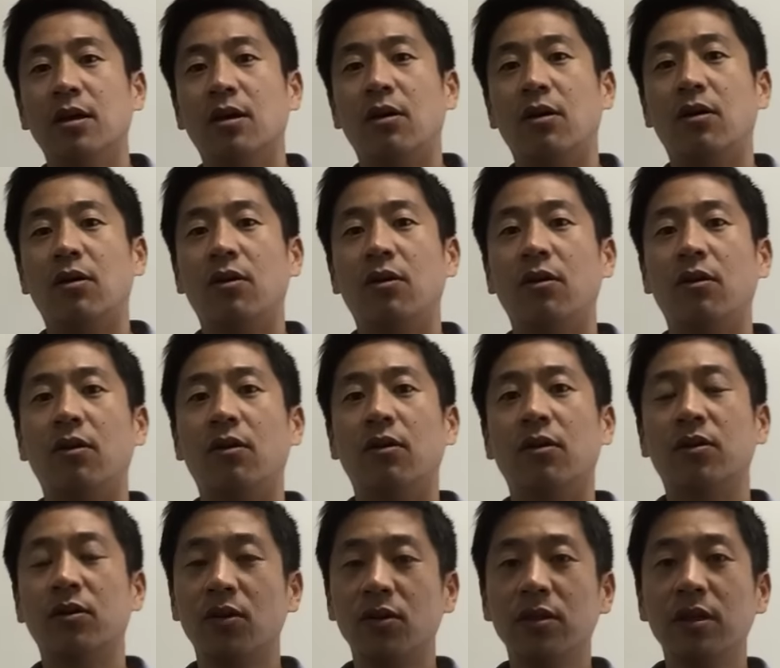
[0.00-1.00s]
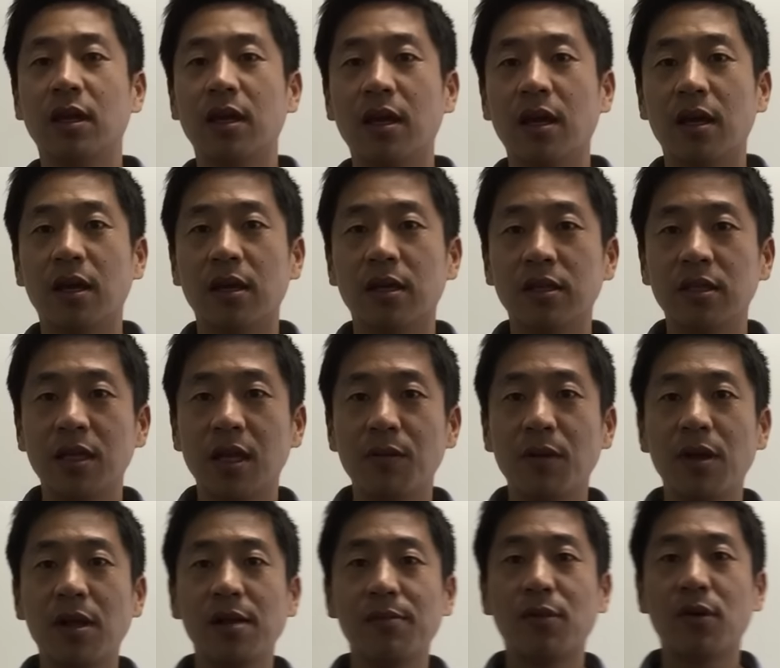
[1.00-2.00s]
어, 그런데
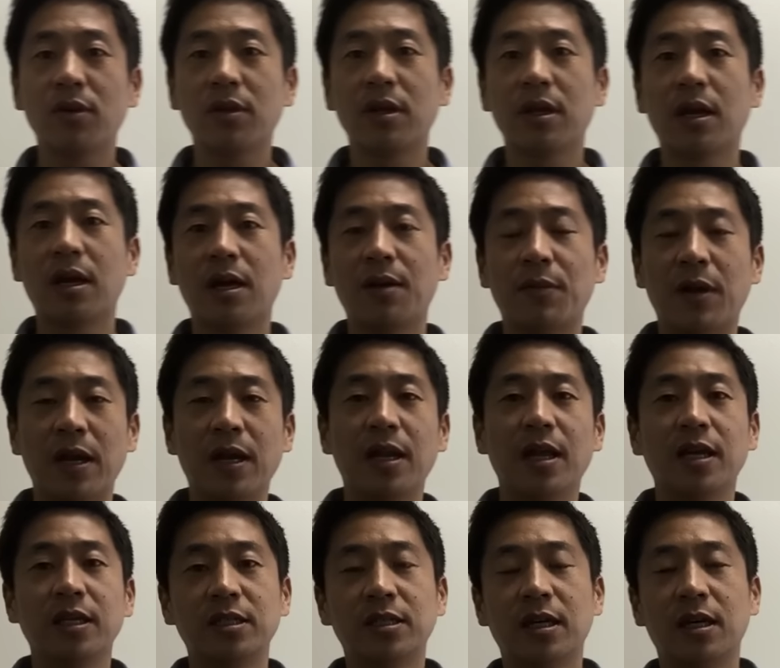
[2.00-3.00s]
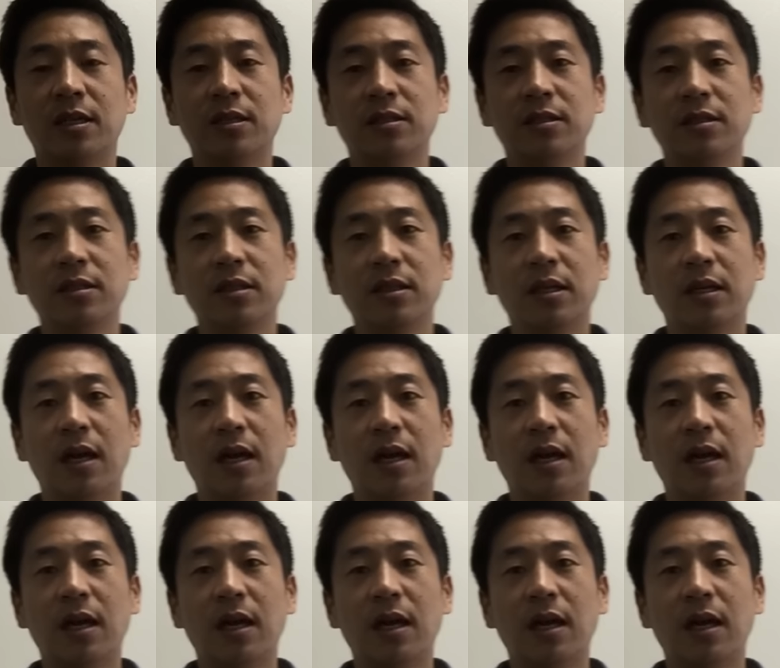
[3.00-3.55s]
11번가 말레이시아는